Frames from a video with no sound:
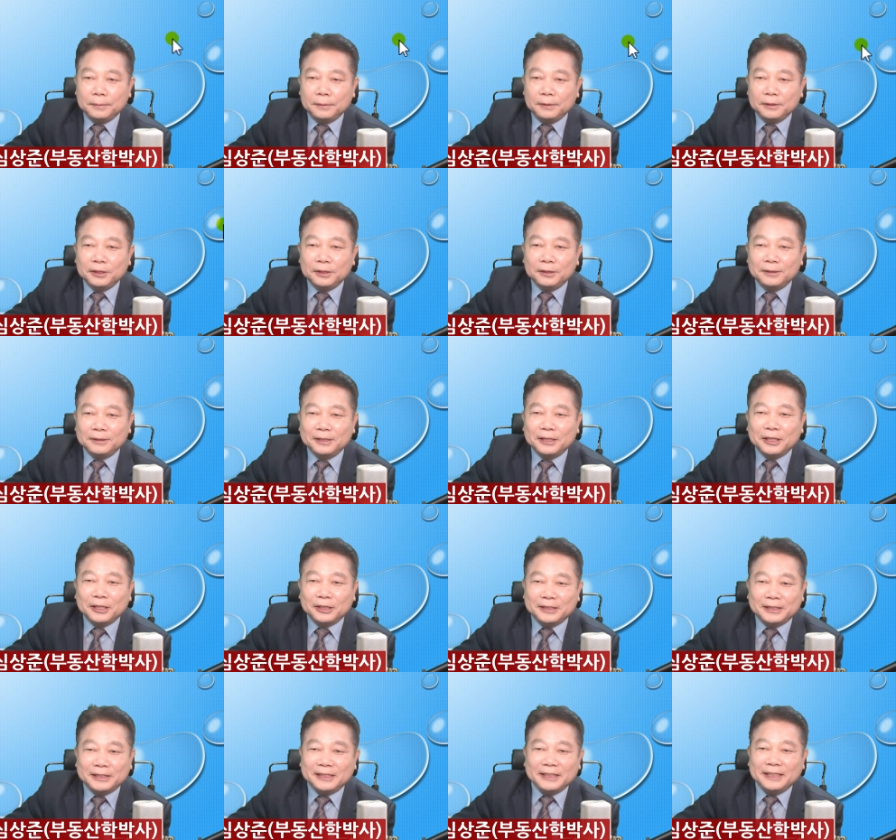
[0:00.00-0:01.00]
느,
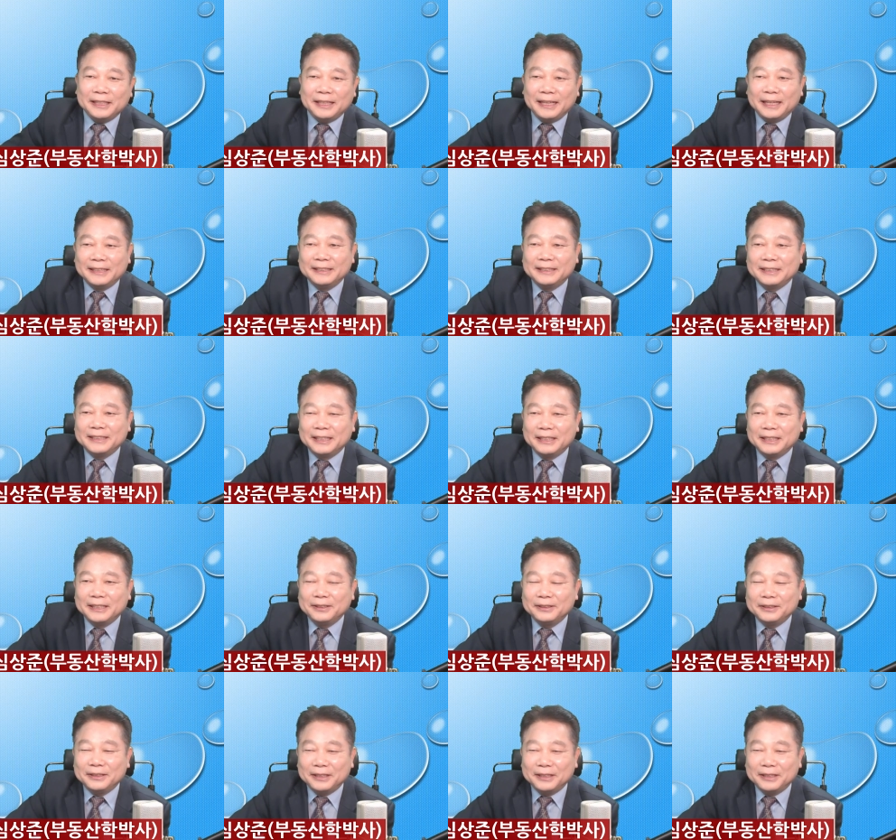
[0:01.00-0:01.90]
느껴지지 않으시나요?